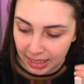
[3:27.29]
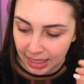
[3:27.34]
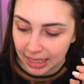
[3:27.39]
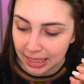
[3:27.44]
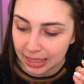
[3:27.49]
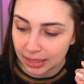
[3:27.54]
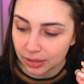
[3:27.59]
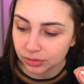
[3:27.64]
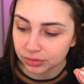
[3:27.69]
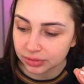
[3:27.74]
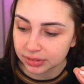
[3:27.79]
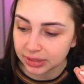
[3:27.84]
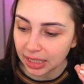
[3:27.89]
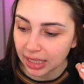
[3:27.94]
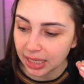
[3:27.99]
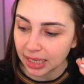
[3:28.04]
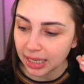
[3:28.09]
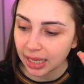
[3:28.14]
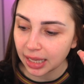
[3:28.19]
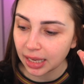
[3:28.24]
Ele não
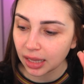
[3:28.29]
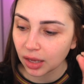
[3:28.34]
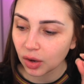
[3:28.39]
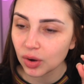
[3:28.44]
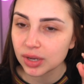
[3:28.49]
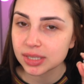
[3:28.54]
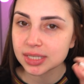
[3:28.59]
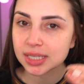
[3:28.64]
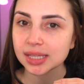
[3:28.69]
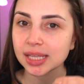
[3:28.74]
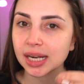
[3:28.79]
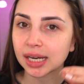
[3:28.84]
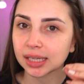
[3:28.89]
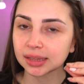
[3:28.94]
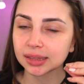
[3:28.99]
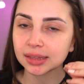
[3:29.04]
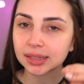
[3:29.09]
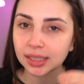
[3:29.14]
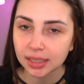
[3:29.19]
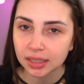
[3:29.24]
tem aquela coisa
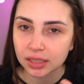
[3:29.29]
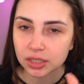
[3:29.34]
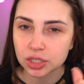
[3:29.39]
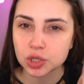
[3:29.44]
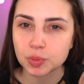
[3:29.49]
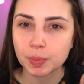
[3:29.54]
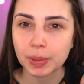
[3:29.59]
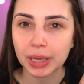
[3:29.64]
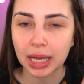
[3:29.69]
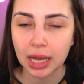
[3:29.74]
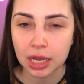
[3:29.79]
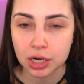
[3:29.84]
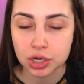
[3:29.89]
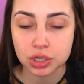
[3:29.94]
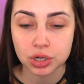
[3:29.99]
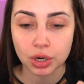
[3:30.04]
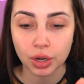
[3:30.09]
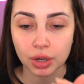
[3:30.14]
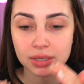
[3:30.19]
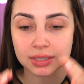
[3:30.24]
hidratante,
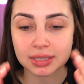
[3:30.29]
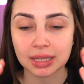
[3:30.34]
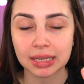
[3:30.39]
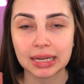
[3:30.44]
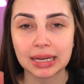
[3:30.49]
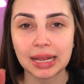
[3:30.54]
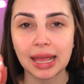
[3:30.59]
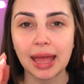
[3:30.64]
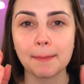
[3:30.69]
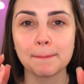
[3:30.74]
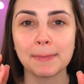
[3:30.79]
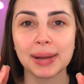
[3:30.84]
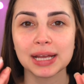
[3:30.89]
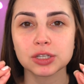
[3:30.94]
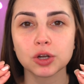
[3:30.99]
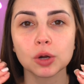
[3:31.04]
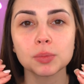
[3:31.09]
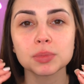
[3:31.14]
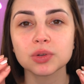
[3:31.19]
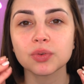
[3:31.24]
pegajosa. Ele é
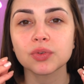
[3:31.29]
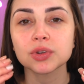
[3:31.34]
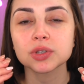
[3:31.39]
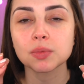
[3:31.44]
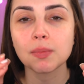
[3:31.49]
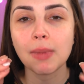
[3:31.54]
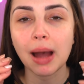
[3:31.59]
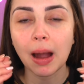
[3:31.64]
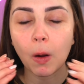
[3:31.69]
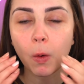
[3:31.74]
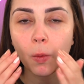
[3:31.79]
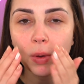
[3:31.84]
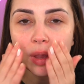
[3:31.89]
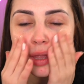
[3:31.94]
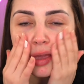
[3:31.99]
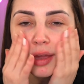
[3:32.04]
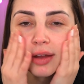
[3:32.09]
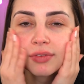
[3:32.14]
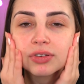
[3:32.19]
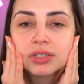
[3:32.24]
mais como se fosse uma
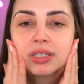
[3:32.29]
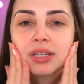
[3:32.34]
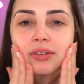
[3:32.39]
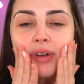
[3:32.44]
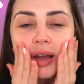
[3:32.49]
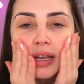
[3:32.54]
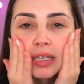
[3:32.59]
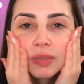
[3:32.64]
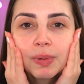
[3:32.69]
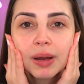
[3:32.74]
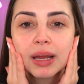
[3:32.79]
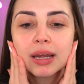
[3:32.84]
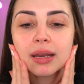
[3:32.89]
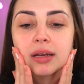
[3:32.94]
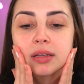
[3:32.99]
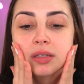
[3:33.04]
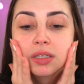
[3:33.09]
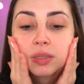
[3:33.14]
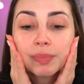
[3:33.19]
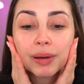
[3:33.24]
aguinha, você vai
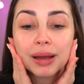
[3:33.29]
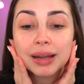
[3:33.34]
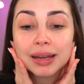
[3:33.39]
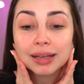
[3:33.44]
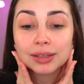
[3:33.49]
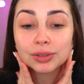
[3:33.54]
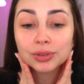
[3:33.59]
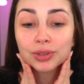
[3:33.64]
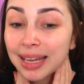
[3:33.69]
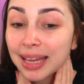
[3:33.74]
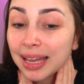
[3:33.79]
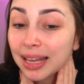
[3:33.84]
espalhando, espalhando.